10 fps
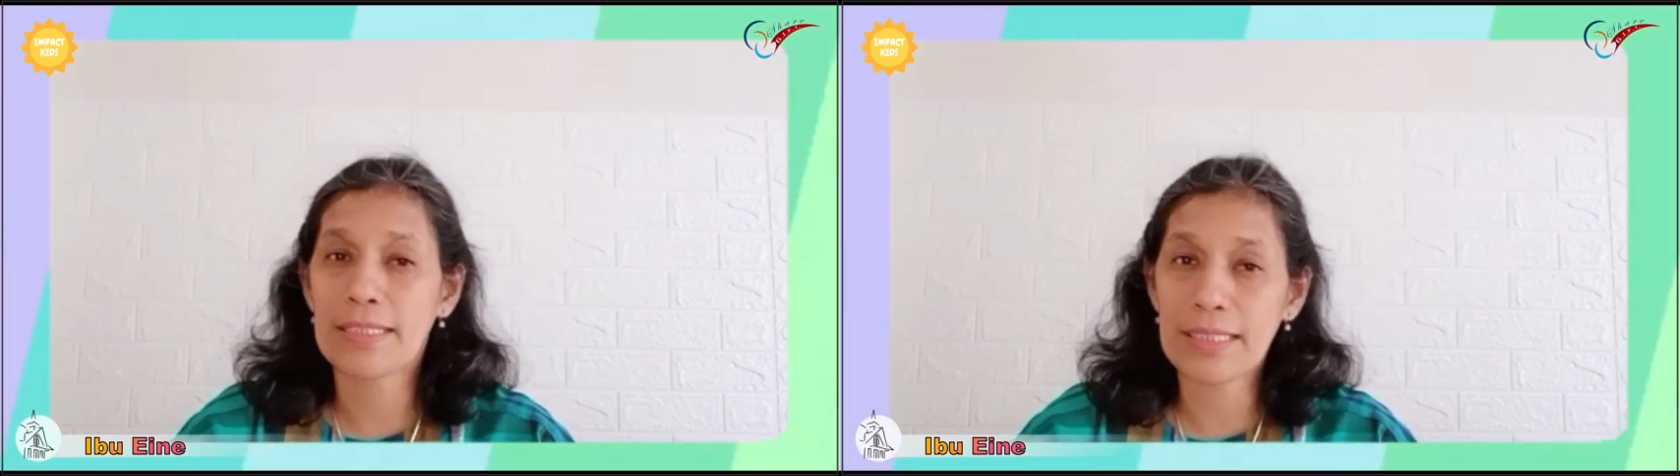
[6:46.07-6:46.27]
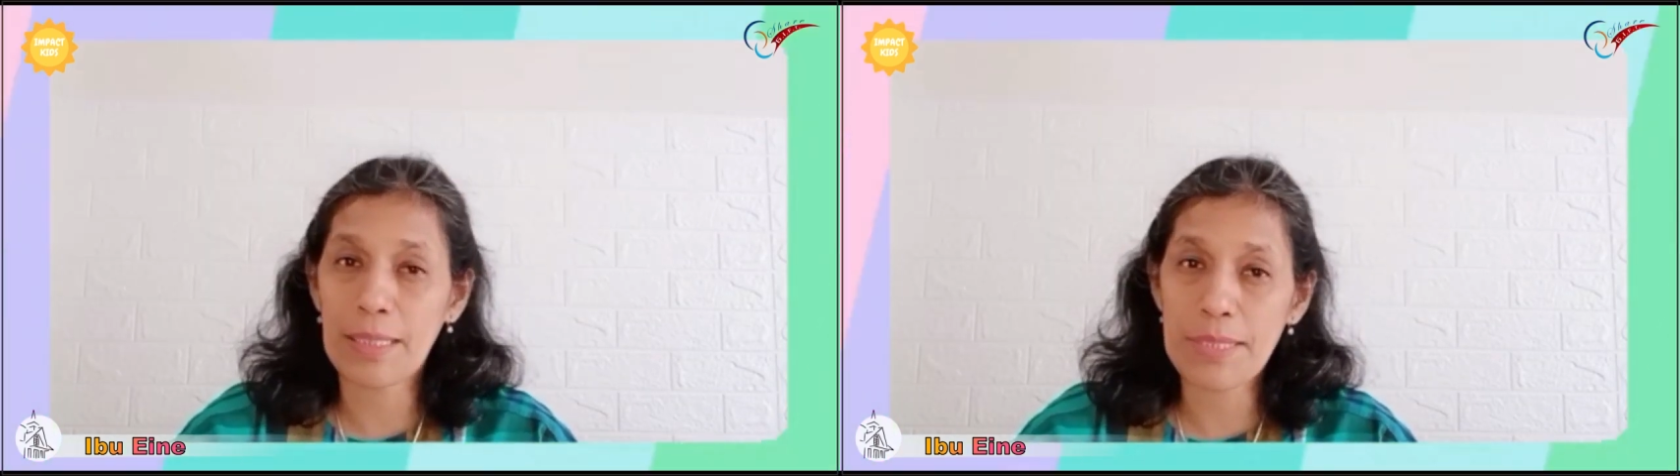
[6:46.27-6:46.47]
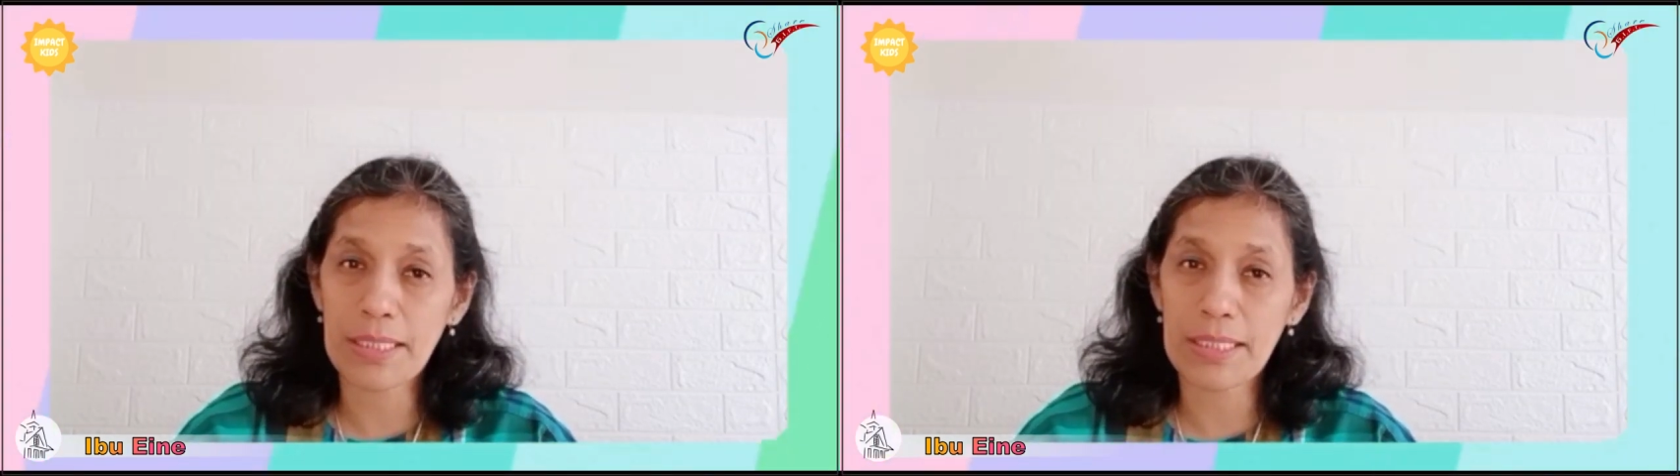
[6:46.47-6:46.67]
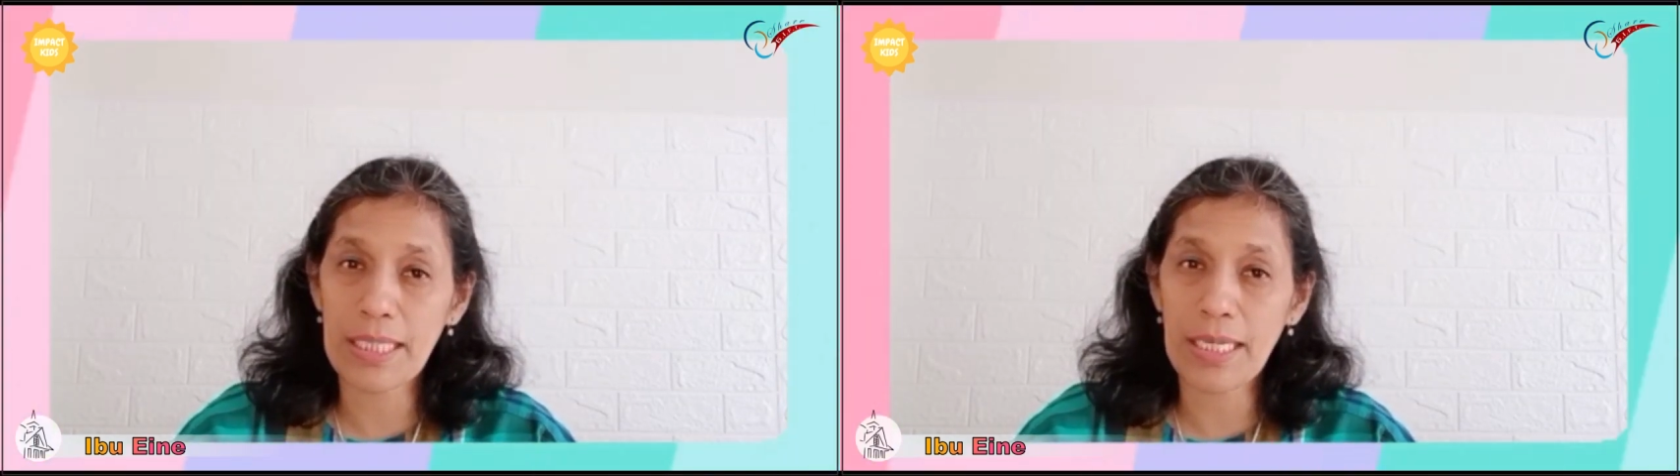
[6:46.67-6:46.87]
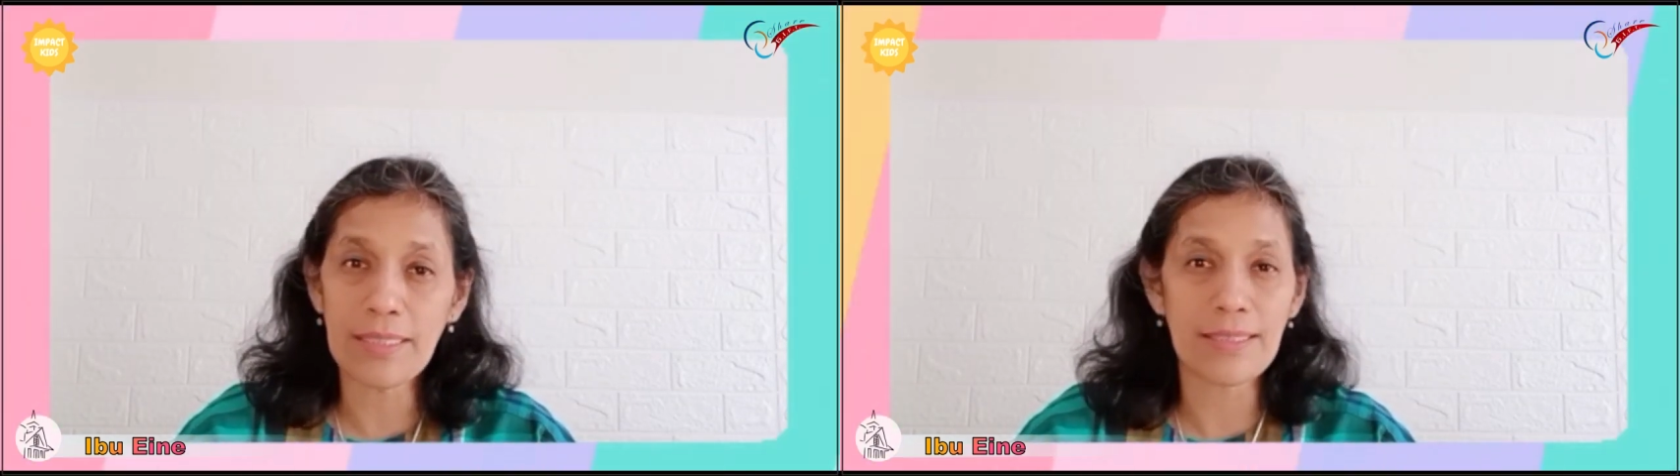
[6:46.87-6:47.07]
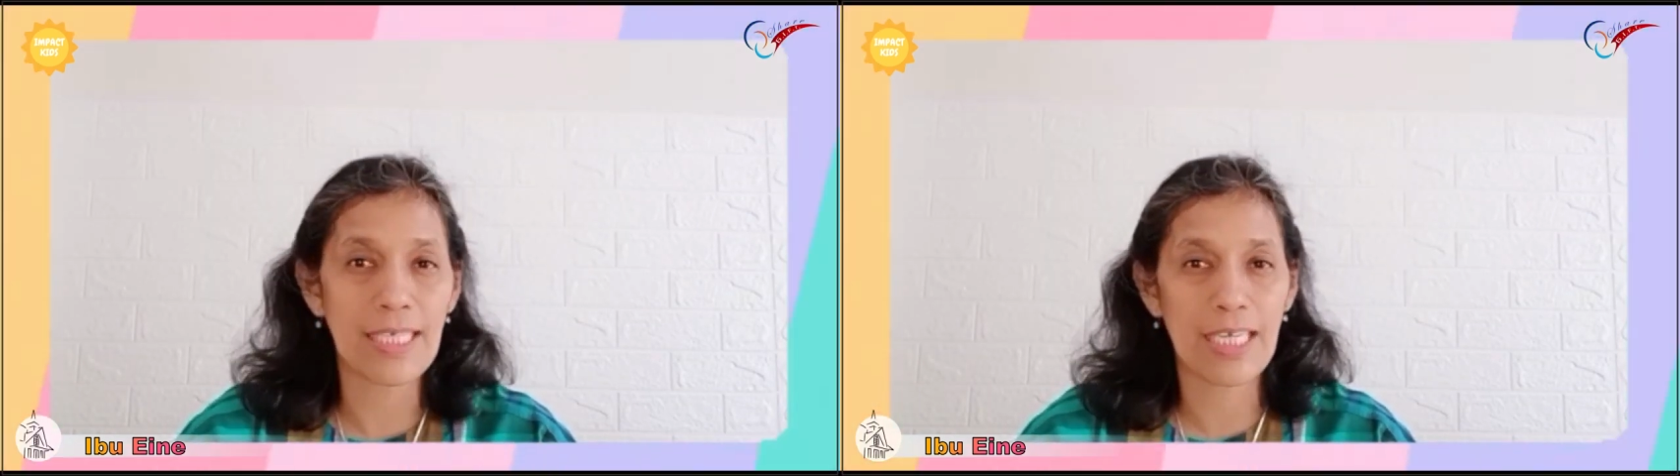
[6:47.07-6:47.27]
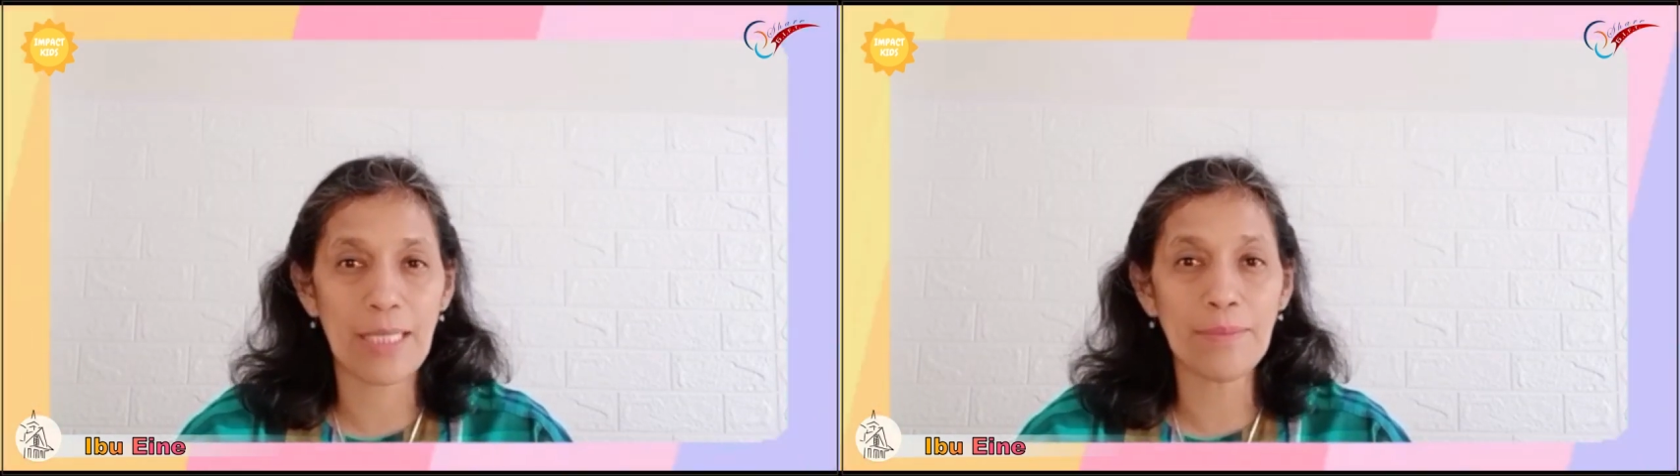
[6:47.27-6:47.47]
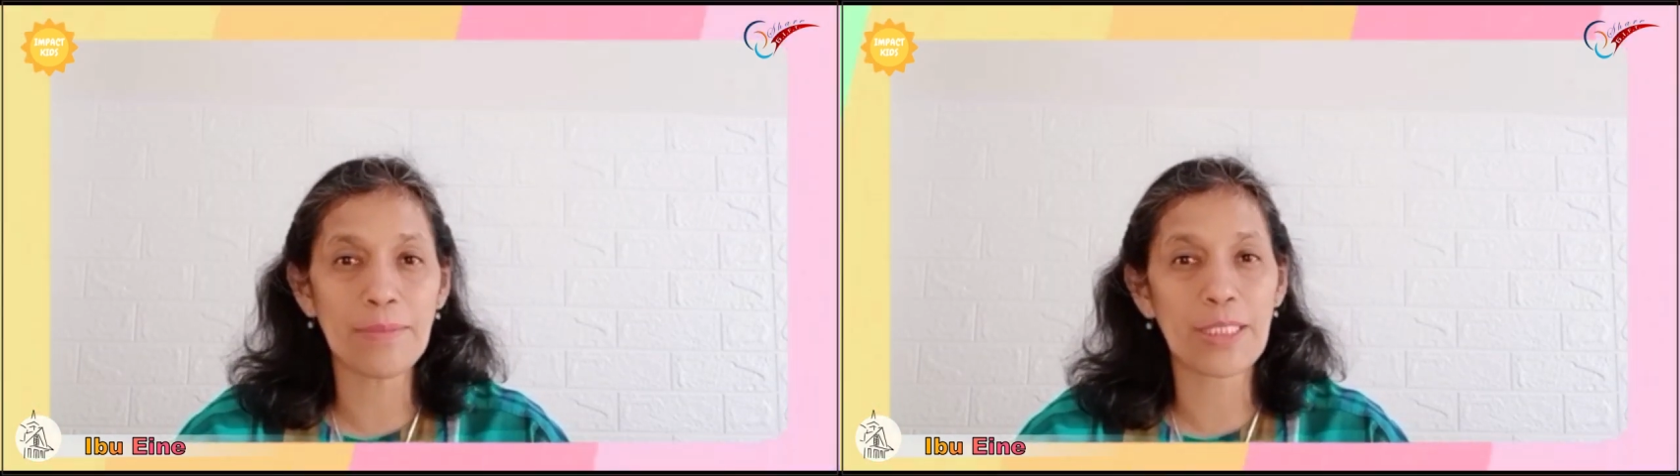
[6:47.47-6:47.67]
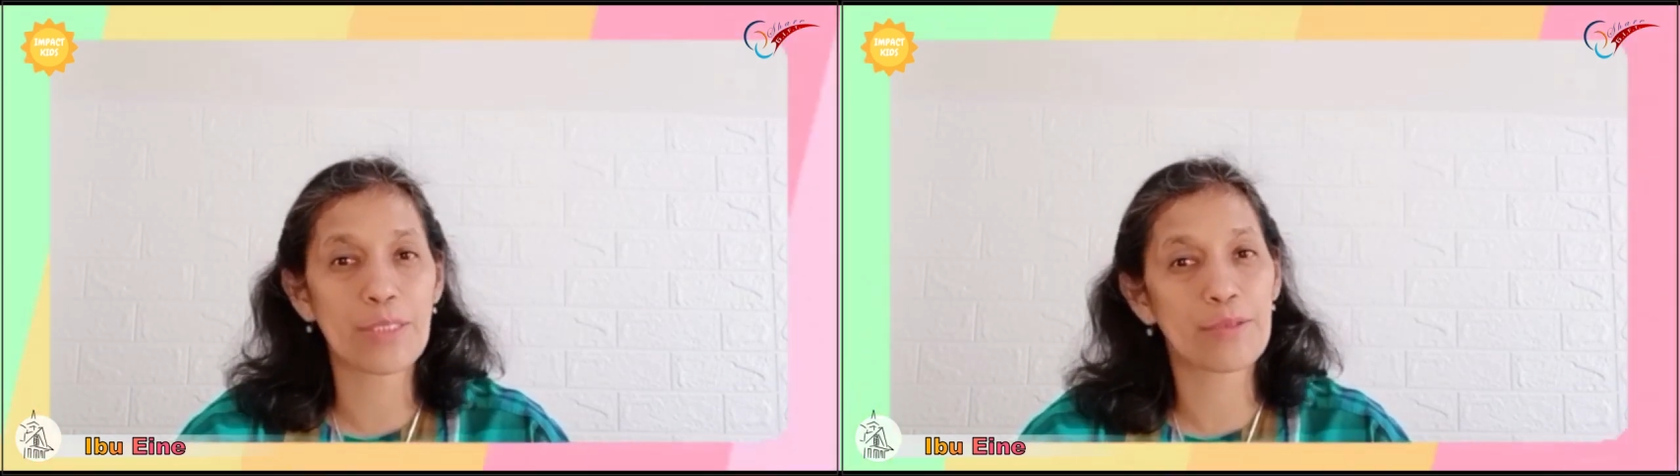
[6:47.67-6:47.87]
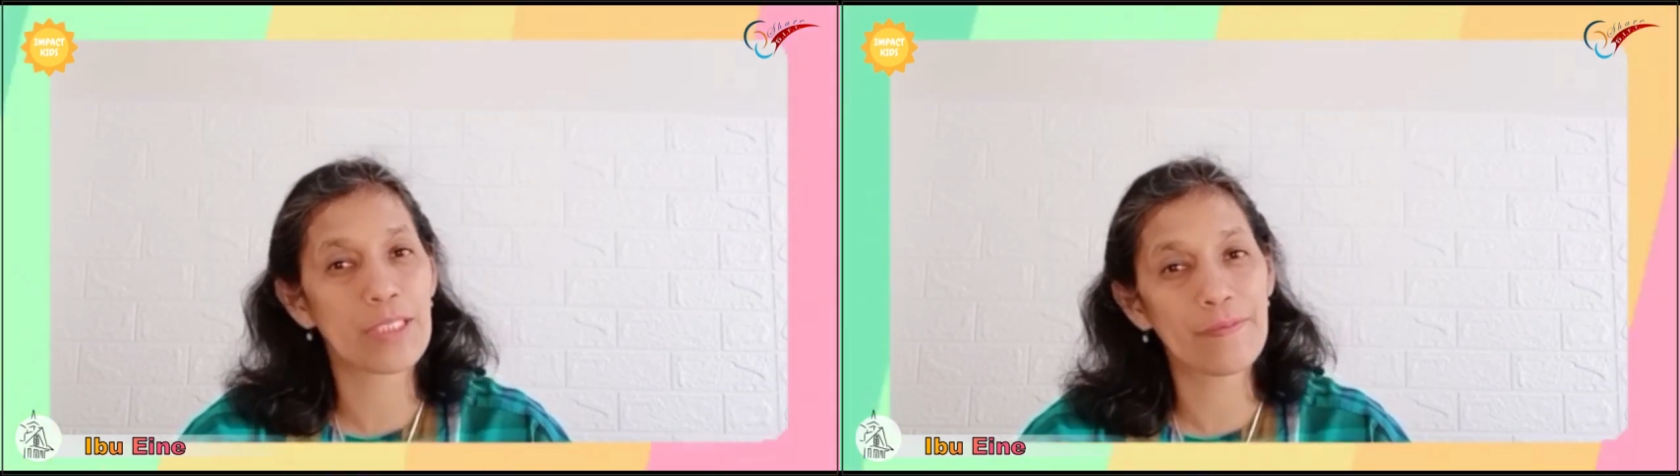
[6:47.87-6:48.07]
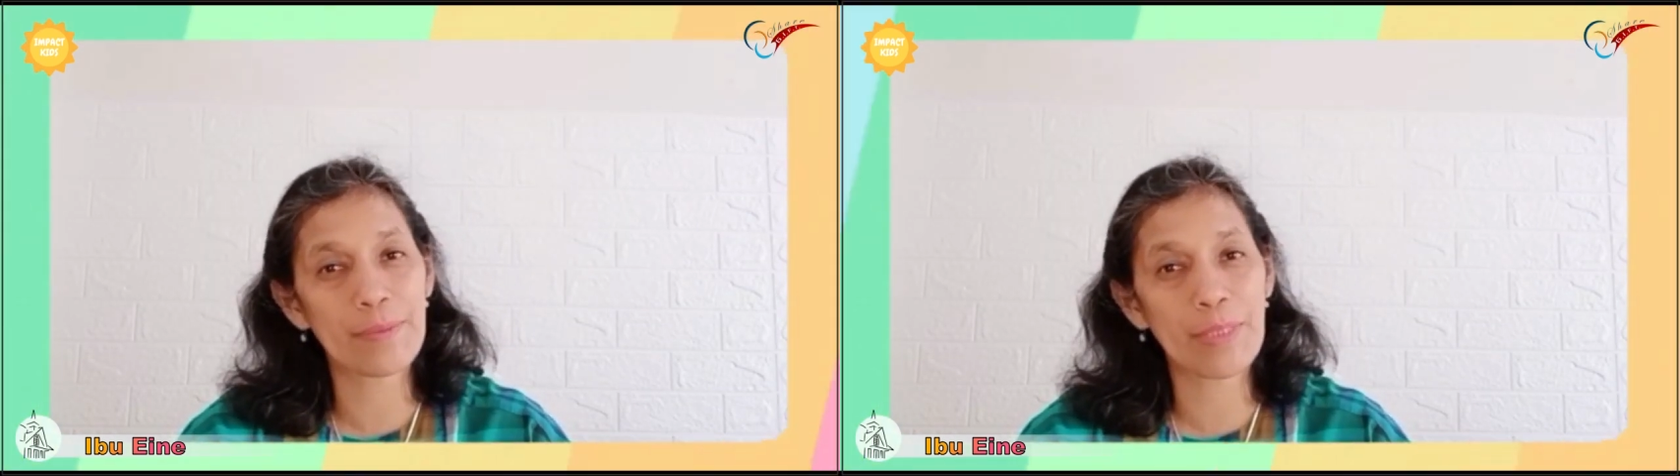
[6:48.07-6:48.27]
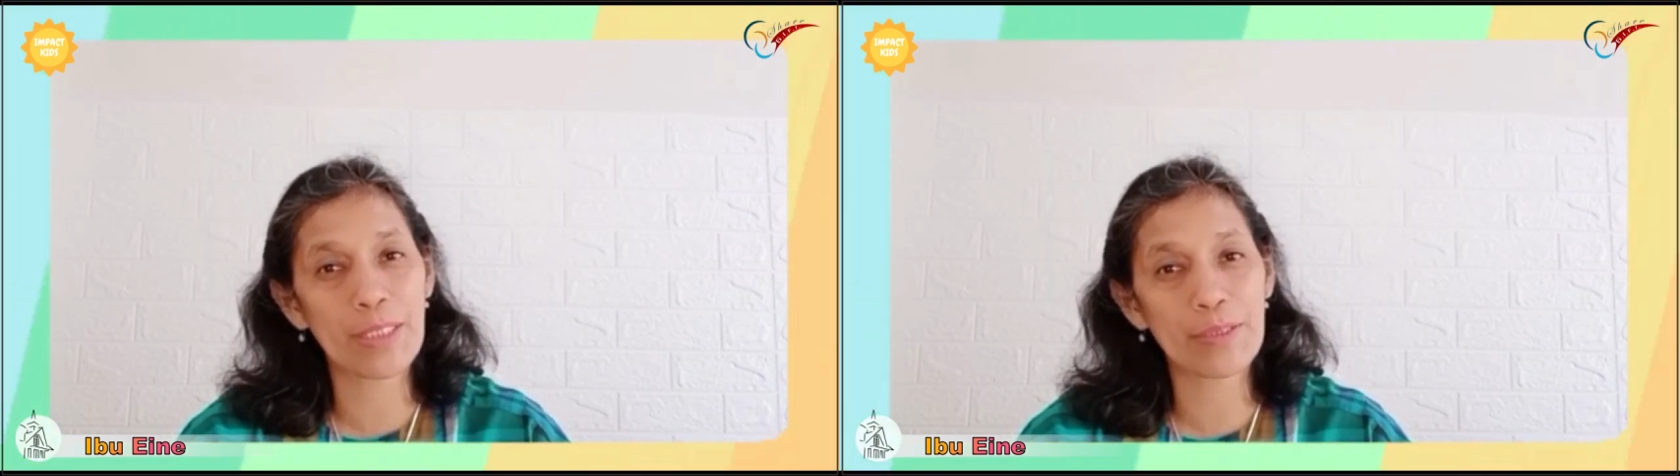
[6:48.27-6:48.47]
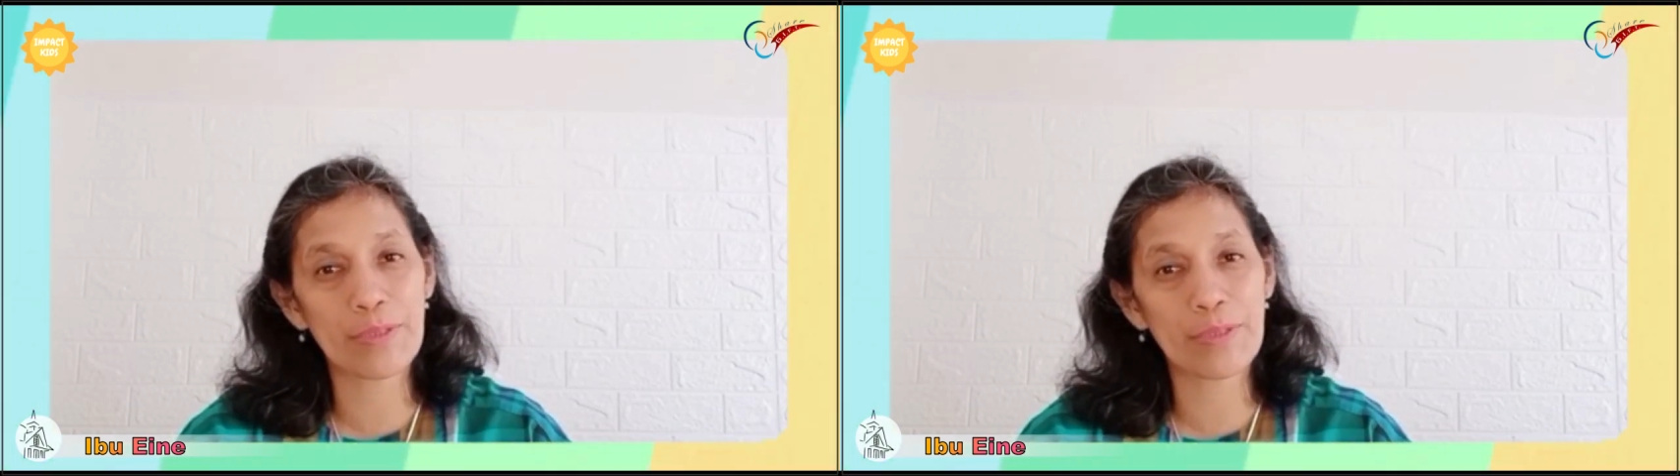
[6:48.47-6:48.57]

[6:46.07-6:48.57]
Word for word: Tetap setia dalam merenungkan firman